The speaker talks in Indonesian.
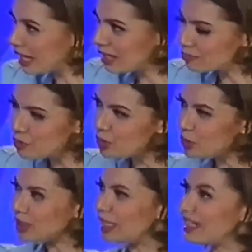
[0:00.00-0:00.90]
sudah
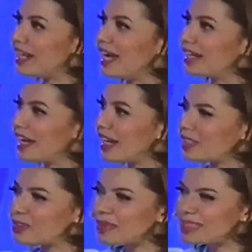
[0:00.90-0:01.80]
mundur dari gelanggang
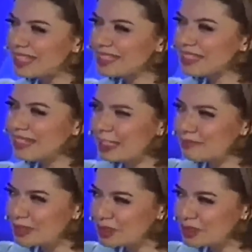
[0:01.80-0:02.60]
atau masih ada niat